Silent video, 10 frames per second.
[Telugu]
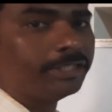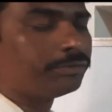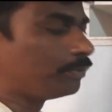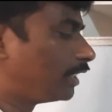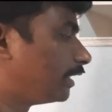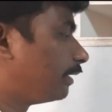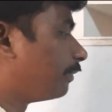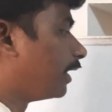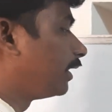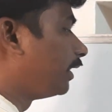నేర్చుకున్నట్టయితే
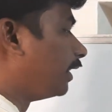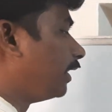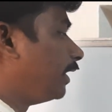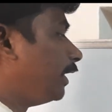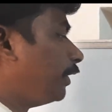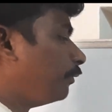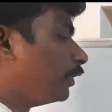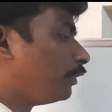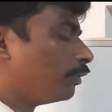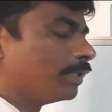మనకి ఈ
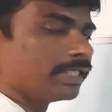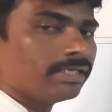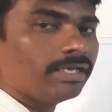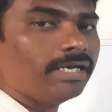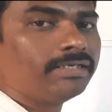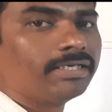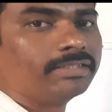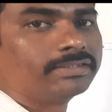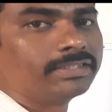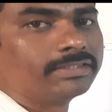యూనిట్లో మనకి లాంగ్
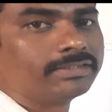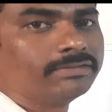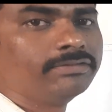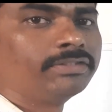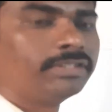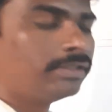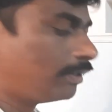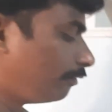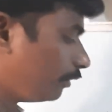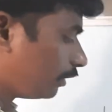ఆన్సర్స్
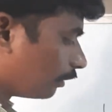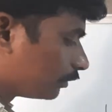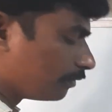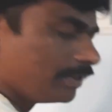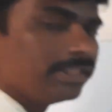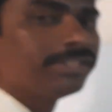విత్ అవసరమైతే